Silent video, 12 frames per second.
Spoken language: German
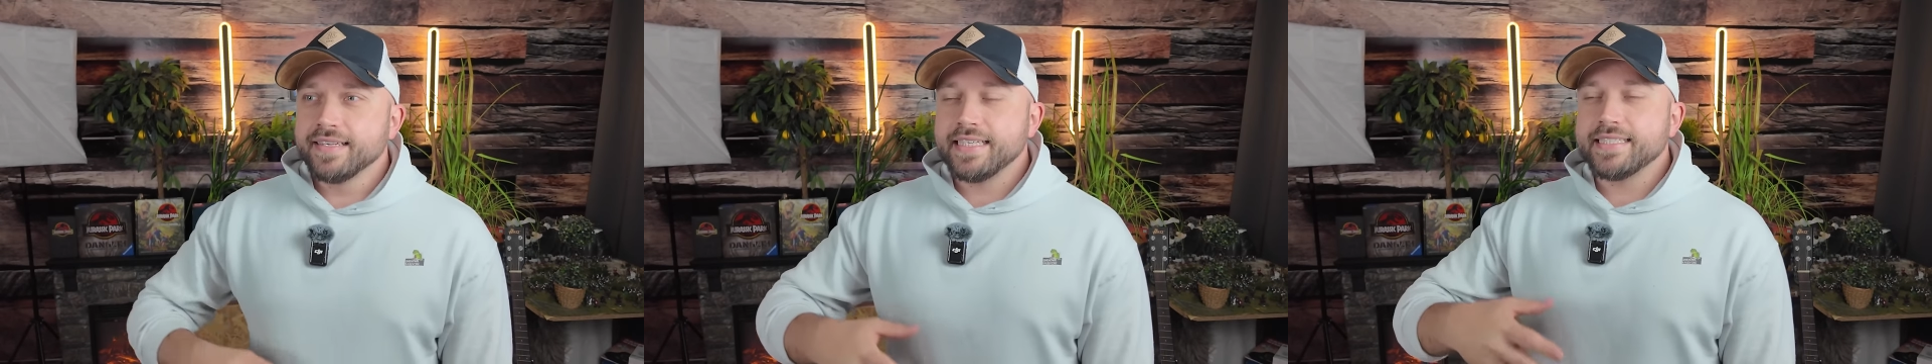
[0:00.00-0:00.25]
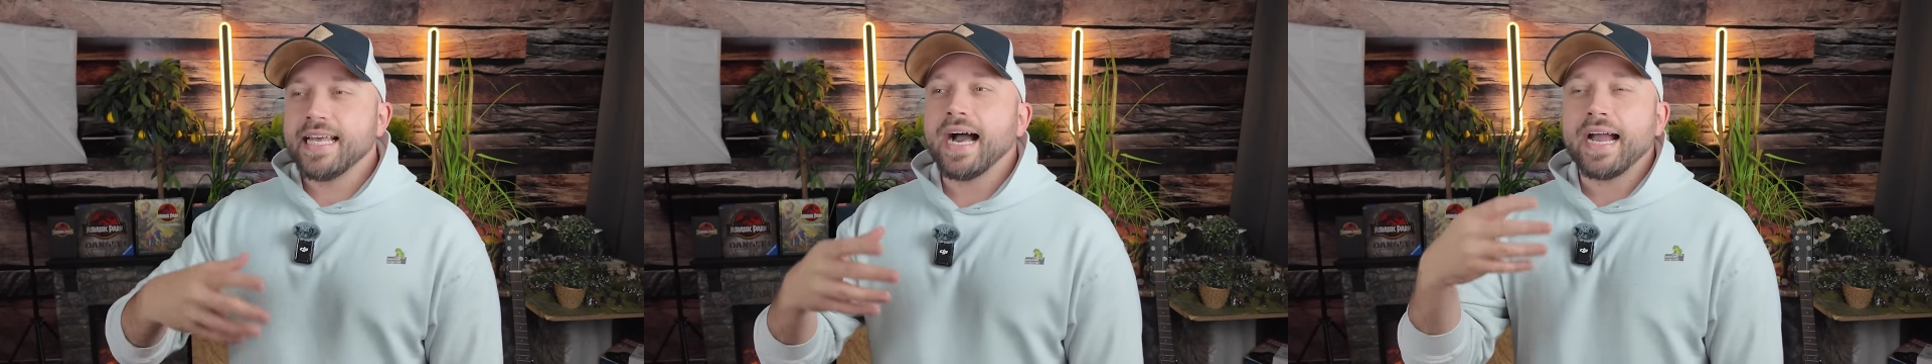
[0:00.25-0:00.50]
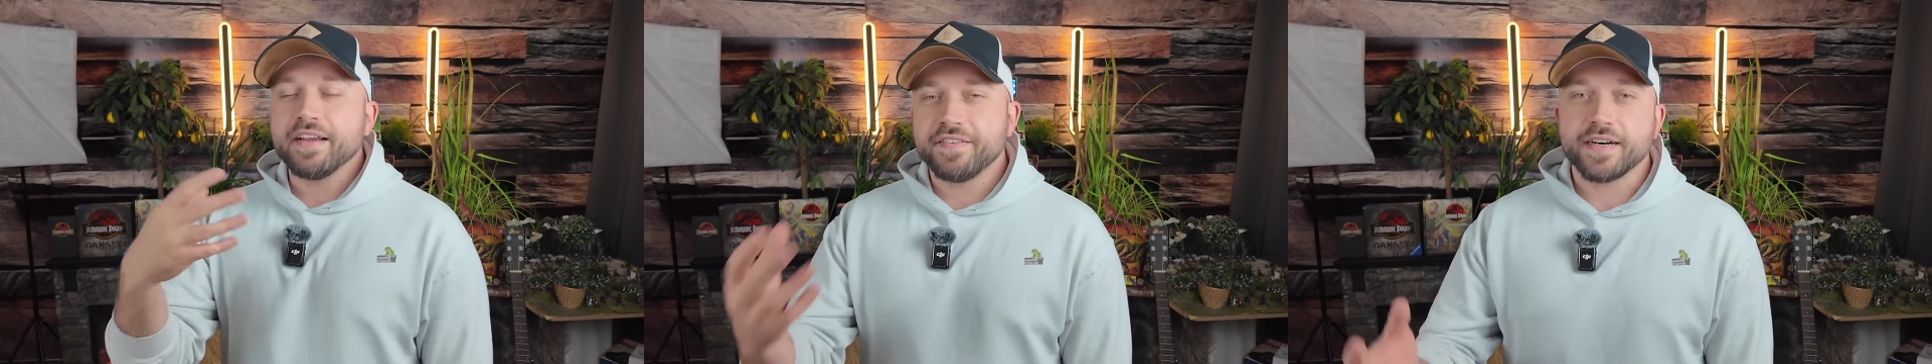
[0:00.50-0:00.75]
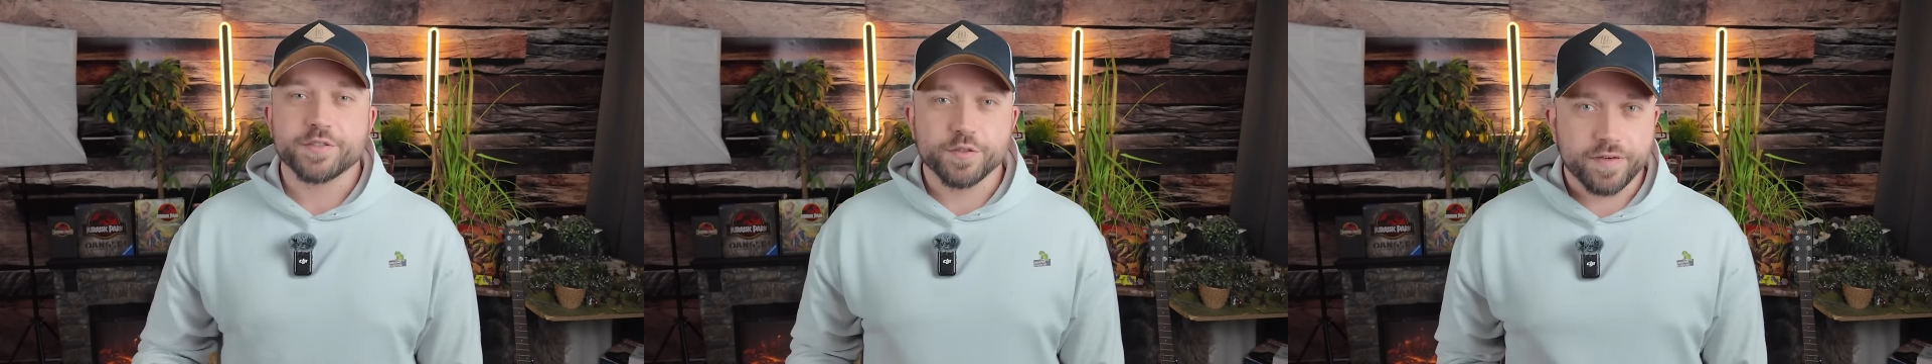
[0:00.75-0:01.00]
die sehr
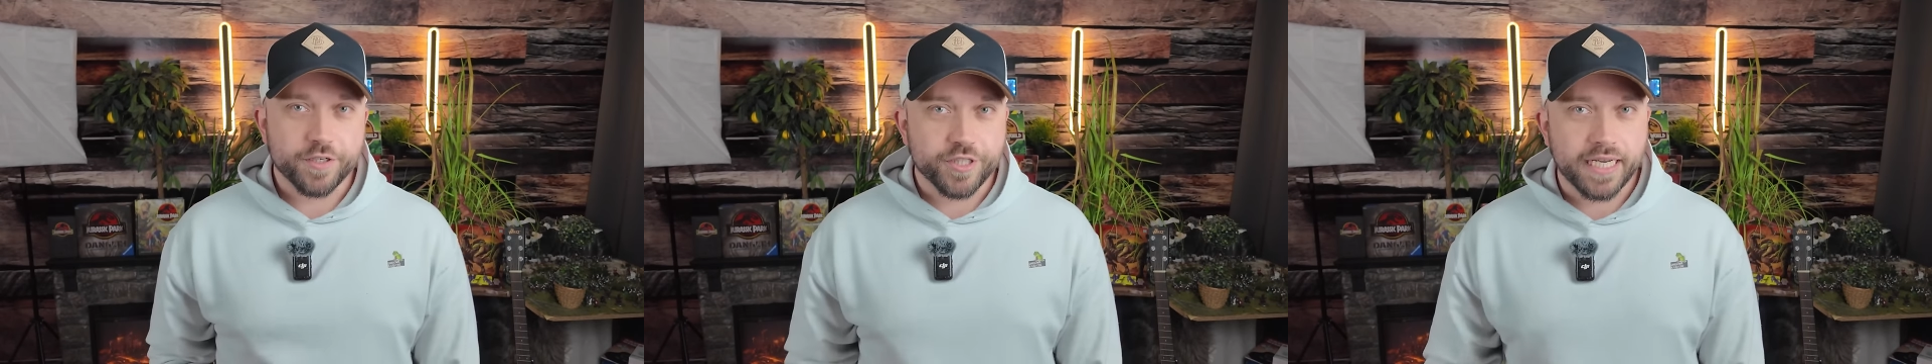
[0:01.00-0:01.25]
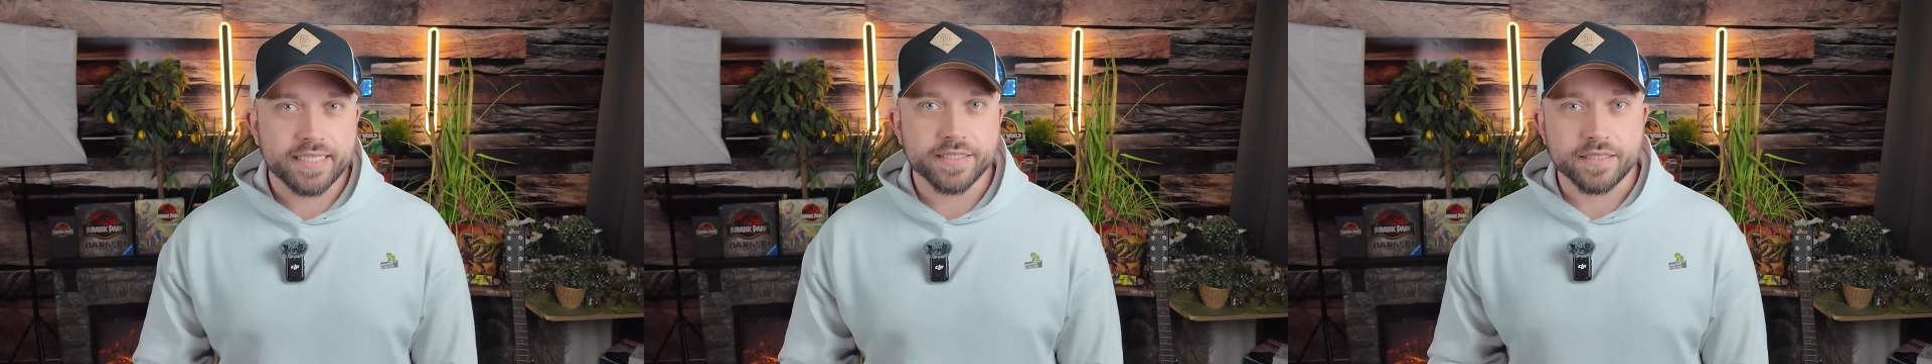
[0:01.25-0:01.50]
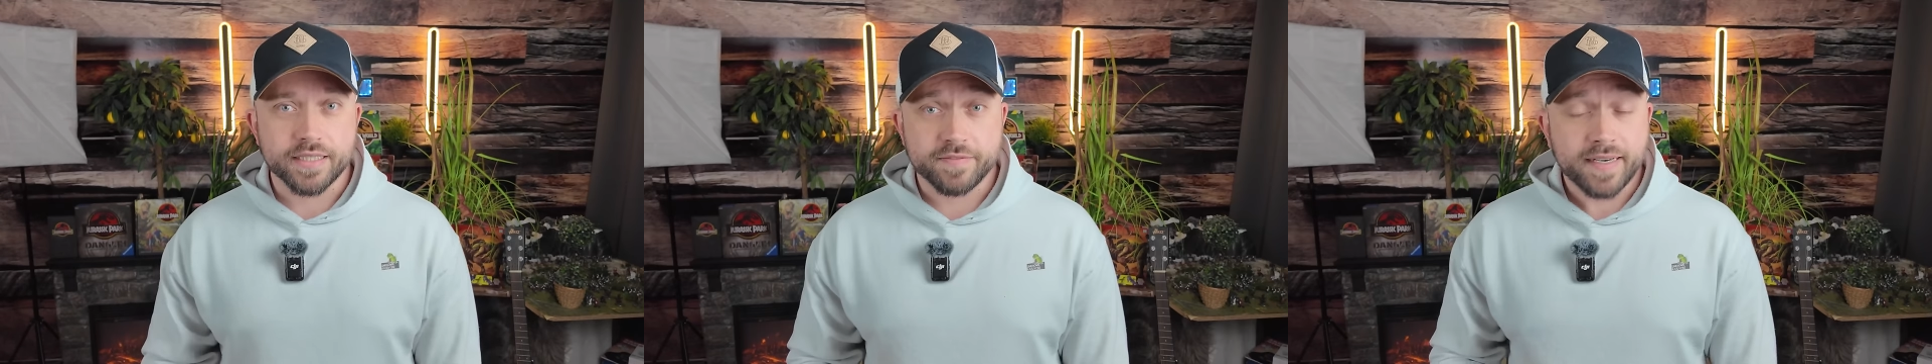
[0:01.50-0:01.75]
einfach zu verstehen sind.